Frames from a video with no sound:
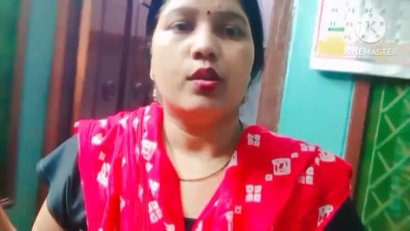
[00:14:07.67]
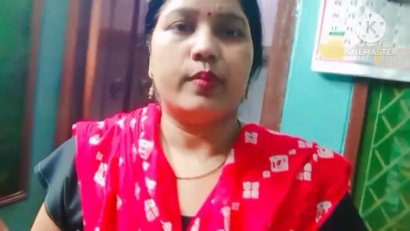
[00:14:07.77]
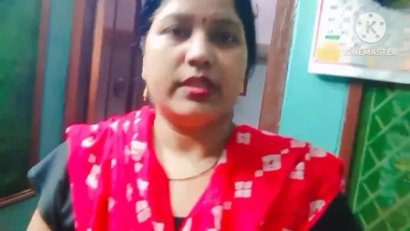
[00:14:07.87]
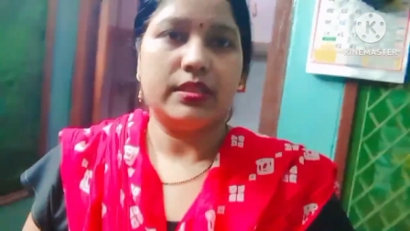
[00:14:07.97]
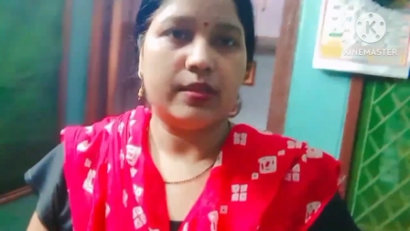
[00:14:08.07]

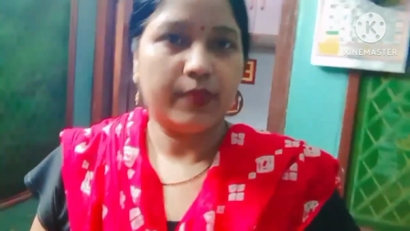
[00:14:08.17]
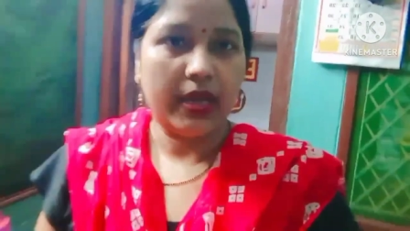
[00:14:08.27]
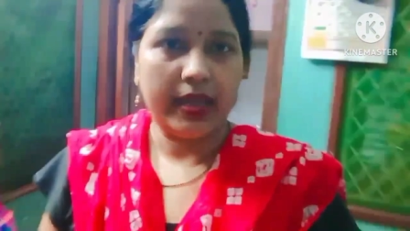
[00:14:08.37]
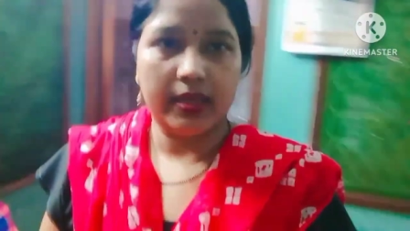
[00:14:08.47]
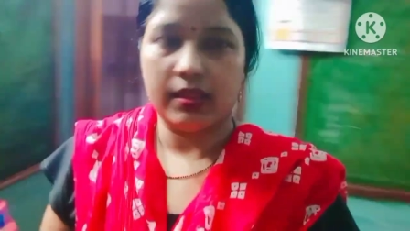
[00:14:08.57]
तो बच्चे जब
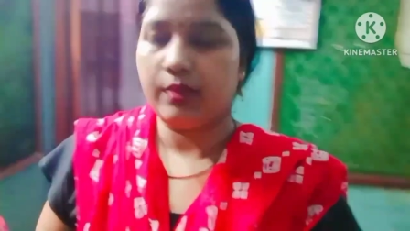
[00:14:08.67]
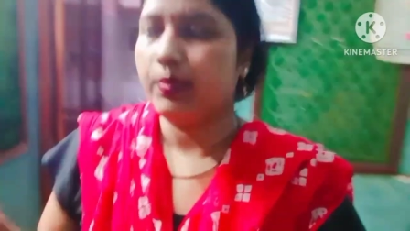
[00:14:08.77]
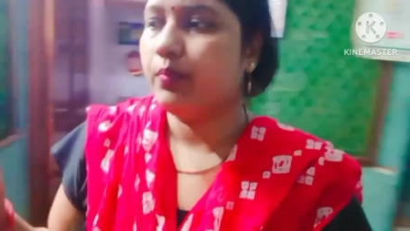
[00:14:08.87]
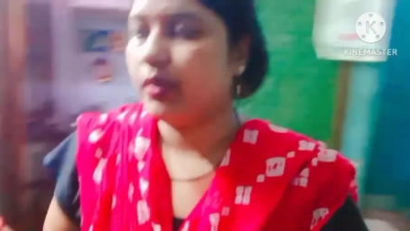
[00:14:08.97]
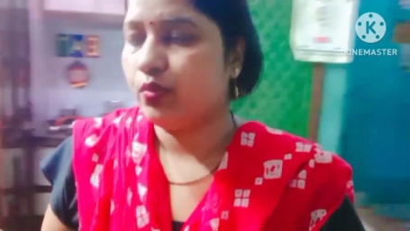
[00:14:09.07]
खाएंगे
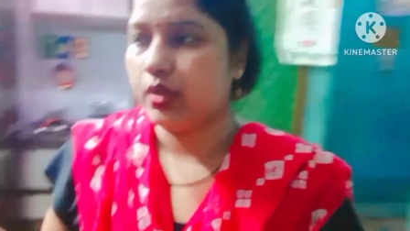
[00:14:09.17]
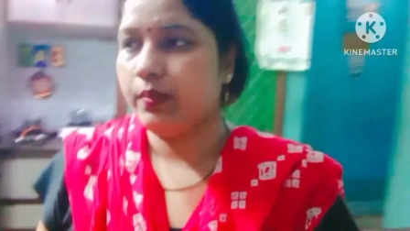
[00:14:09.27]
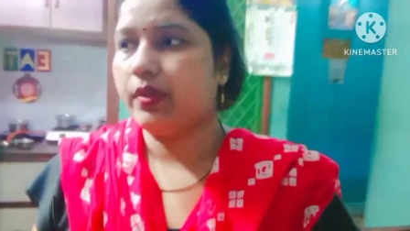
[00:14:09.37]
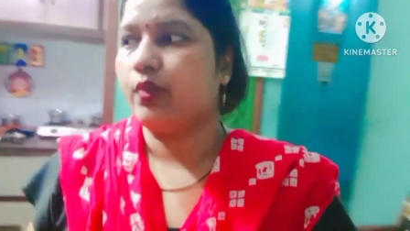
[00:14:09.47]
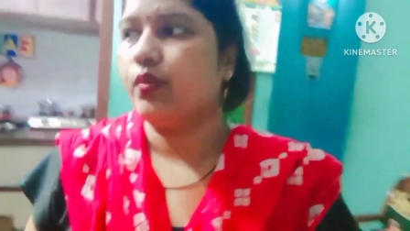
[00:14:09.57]
तभी मैं
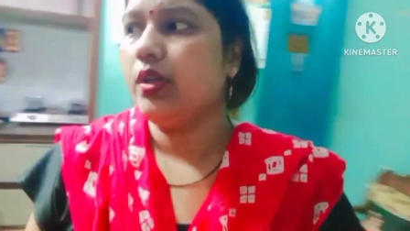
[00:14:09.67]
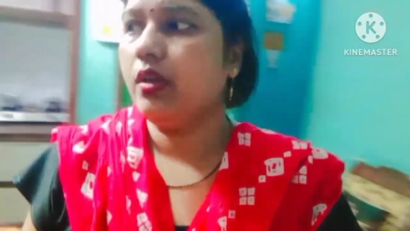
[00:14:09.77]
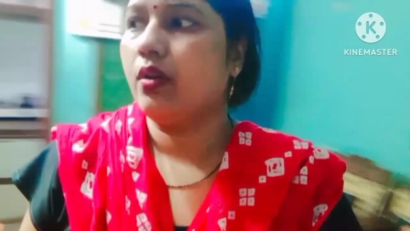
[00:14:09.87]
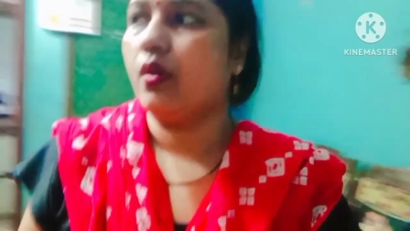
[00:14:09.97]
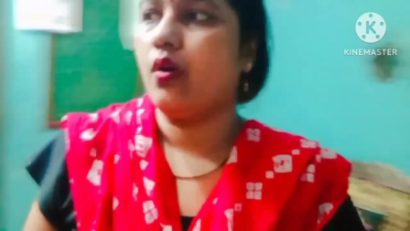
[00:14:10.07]
रोटी
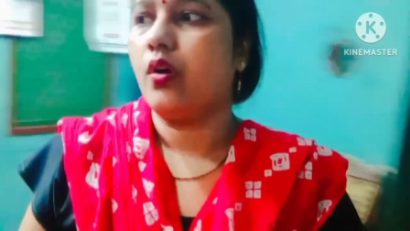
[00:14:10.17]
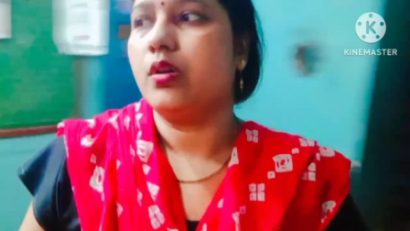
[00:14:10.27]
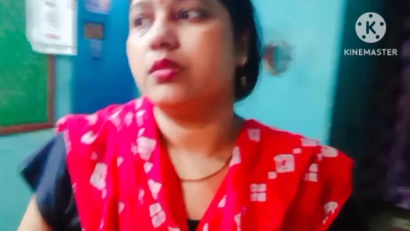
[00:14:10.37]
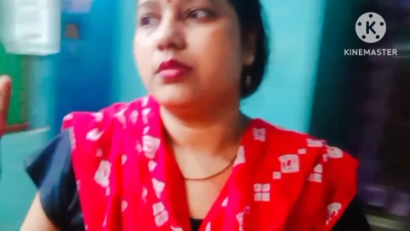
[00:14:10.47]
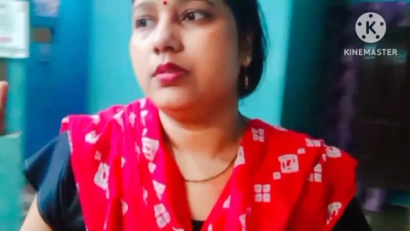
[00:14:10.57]
बनाऊंगी
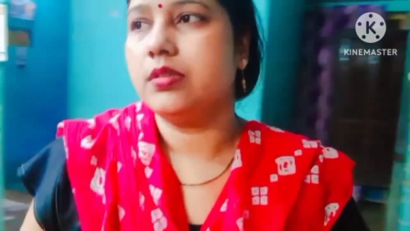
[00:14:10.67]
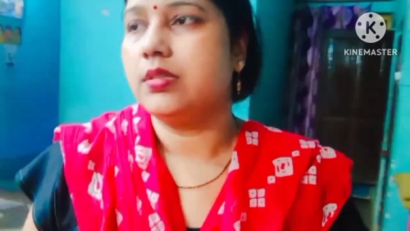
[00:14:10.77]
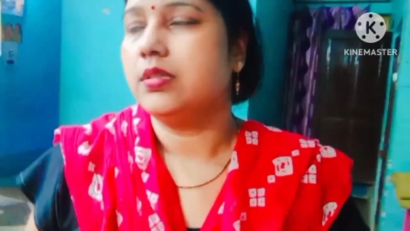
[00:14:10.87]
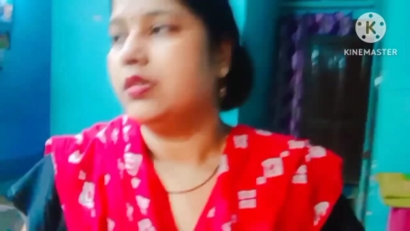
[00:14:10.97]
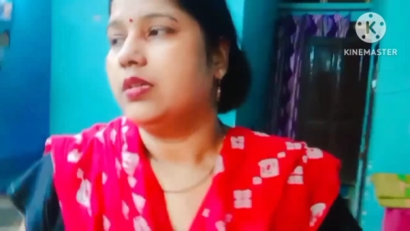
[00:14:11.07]
और
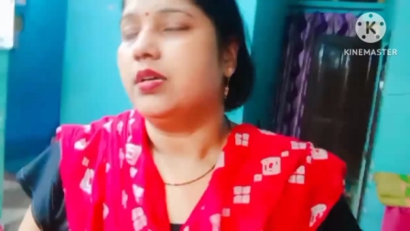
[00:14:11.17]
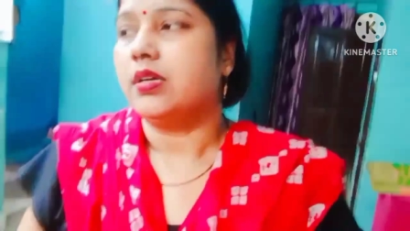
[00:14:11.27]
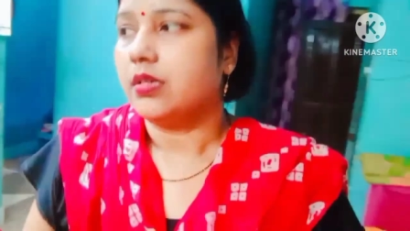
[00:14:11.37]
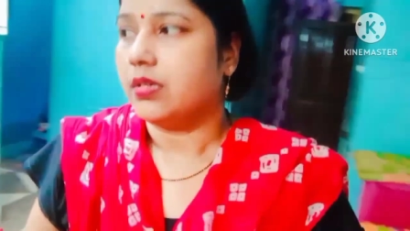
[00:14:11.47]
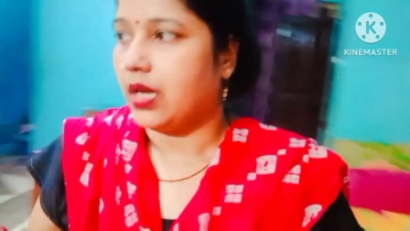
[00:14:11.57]

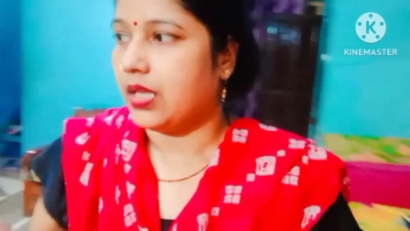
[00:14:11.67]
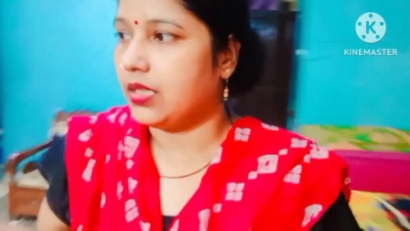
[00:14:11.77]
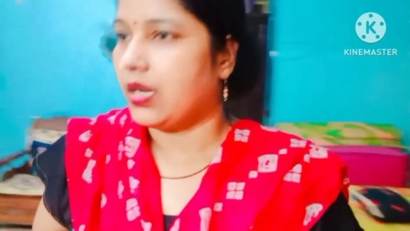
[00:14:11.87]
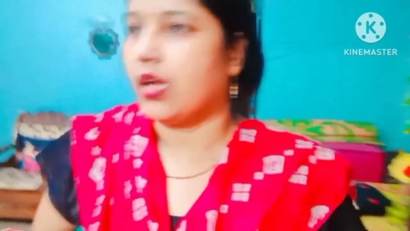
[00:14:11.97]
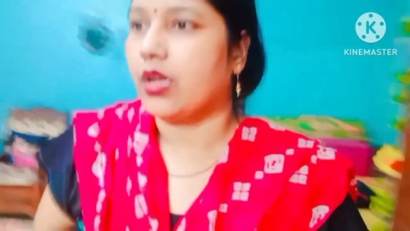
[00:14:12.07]

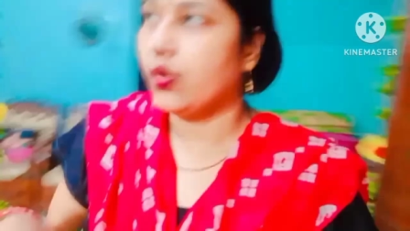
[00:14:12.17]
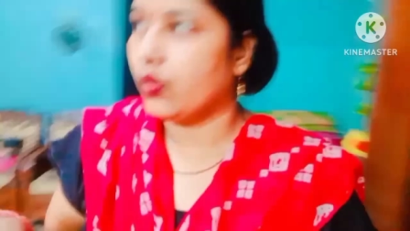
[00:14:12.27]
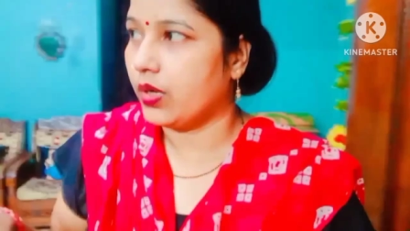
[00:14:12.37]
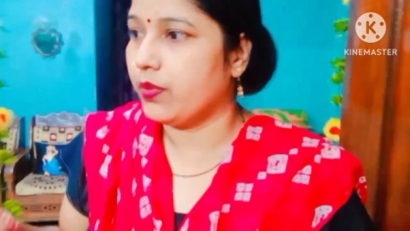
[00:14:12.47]
अंदर आ गई हूँ